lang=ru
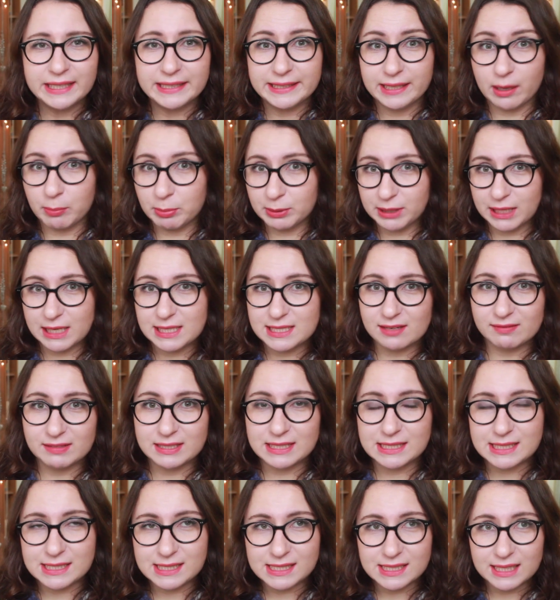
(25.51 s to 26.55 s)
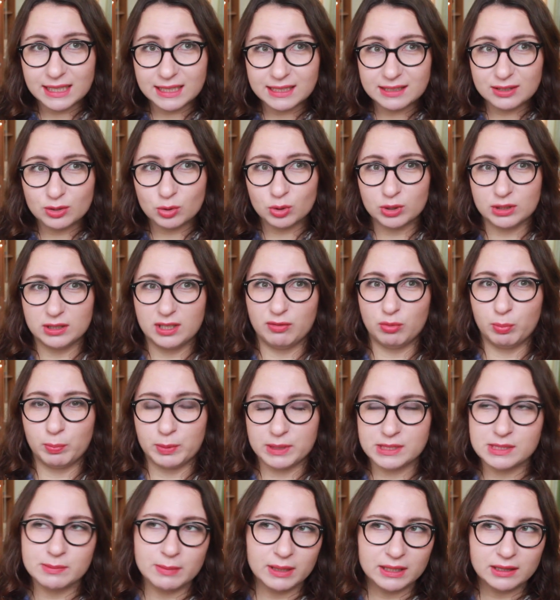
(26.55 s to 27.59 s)
Я пыталась давать снять, но когда я его
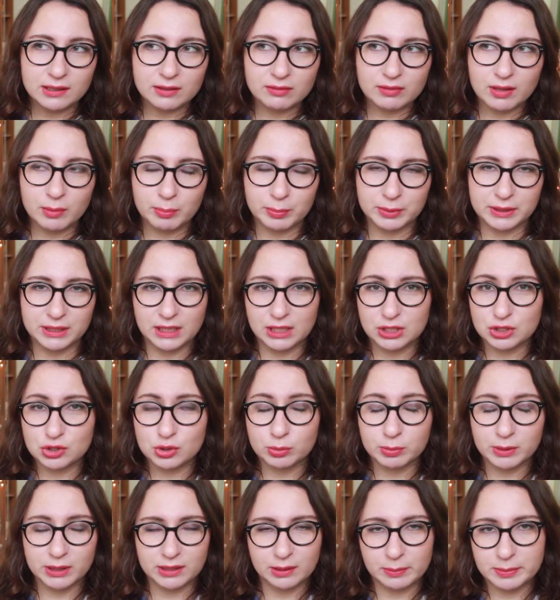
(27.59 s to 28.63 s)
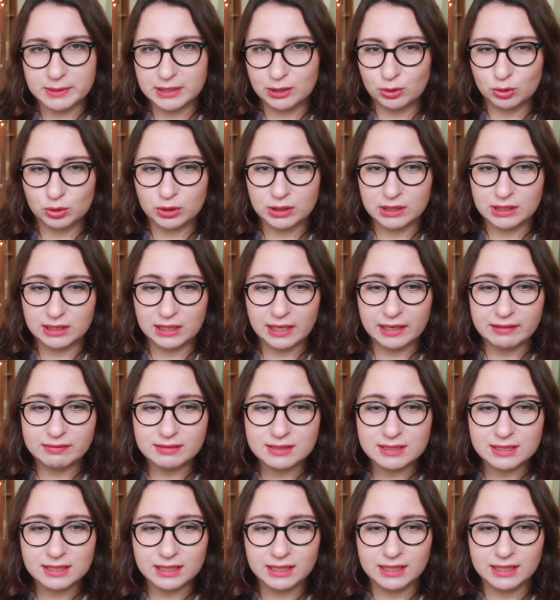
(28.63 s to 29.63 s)
просматривала, поняла, что мне это абсолютно не нравится.